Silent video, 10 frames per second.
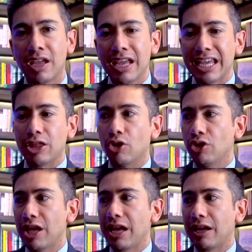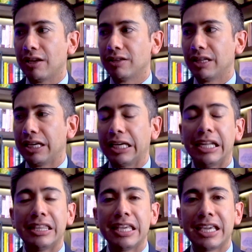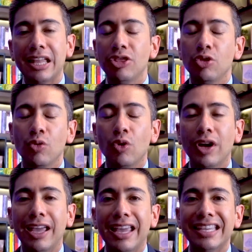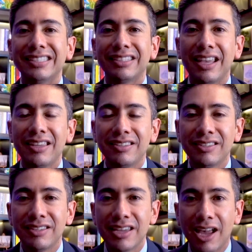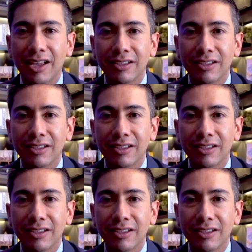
y donde critican tu esencia.